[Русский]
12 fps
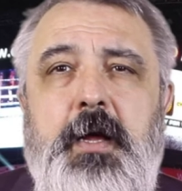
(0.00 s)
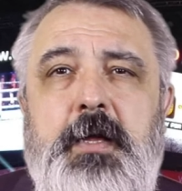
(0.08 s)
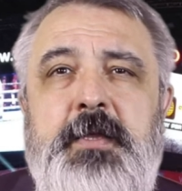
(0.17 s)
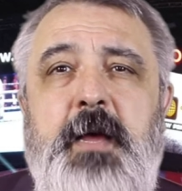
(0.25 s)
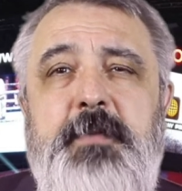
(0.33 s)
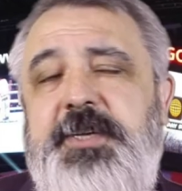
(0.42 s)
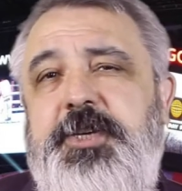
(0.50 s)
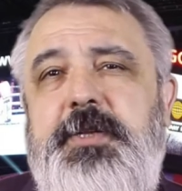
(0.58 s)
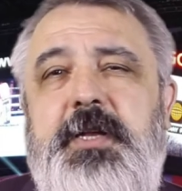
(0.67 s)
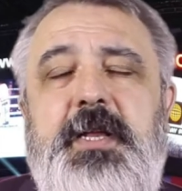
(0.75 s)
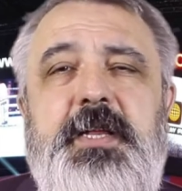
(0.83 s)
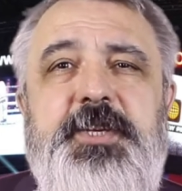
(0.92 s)

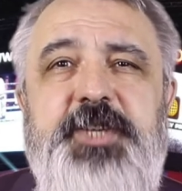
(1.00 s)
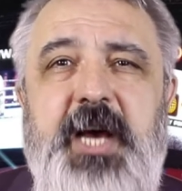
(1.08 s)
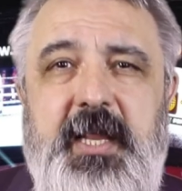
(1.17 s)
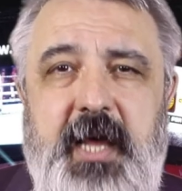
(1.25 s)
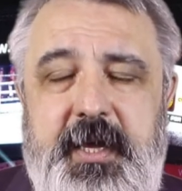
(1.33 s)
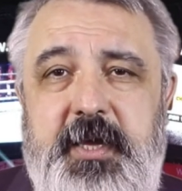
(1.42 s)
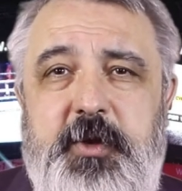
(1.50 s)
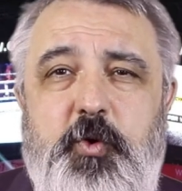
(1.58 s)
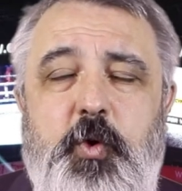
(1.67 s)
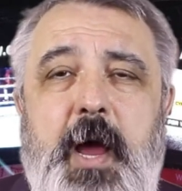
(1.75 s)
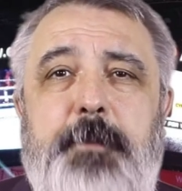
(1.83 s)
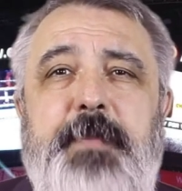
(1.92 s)
Намеченный на начало
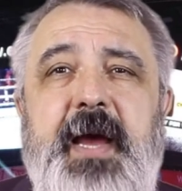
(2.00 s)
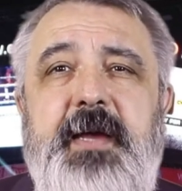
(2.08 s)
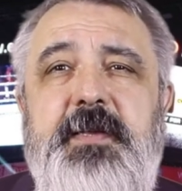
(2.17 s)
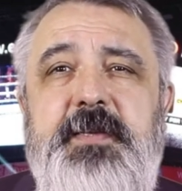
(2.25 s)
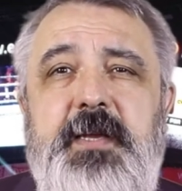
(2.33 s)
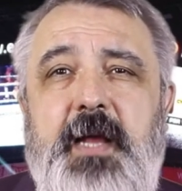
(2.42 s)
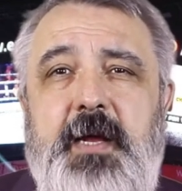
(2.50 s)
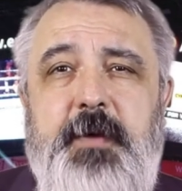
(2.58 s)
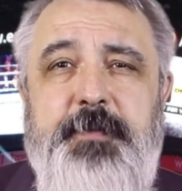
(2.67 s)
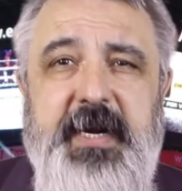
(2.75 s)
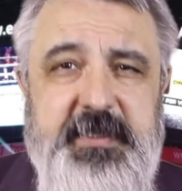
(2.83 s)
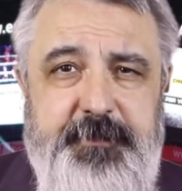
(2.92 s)
июля
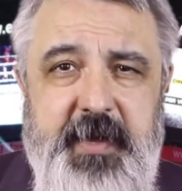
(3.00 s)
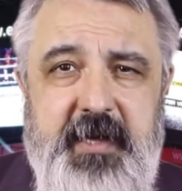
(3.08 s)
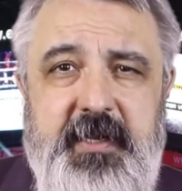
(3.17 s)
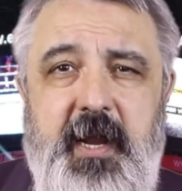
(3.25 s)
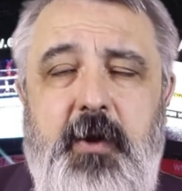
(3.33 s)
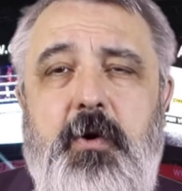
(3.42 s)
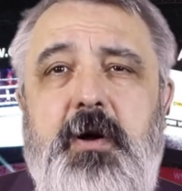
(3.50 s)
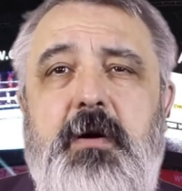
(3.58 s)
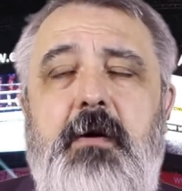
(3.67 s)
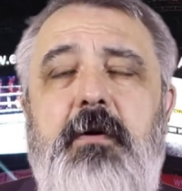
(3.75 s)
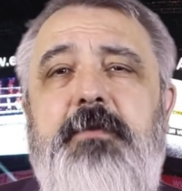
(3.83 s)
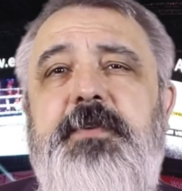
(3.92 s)
поединок проспекта
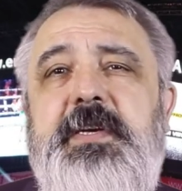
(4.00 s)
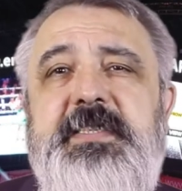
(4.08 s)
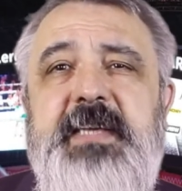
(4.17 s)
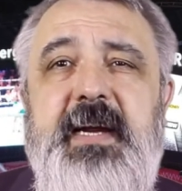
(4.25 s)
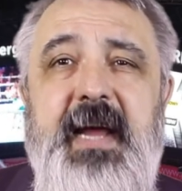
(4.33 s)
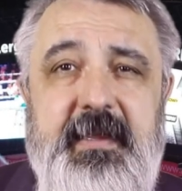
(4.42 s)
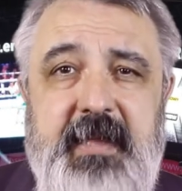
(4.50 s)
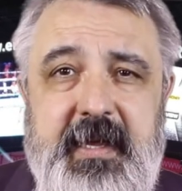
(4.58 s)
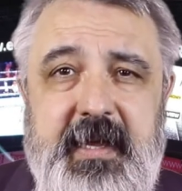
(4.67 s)
легкого веса Райана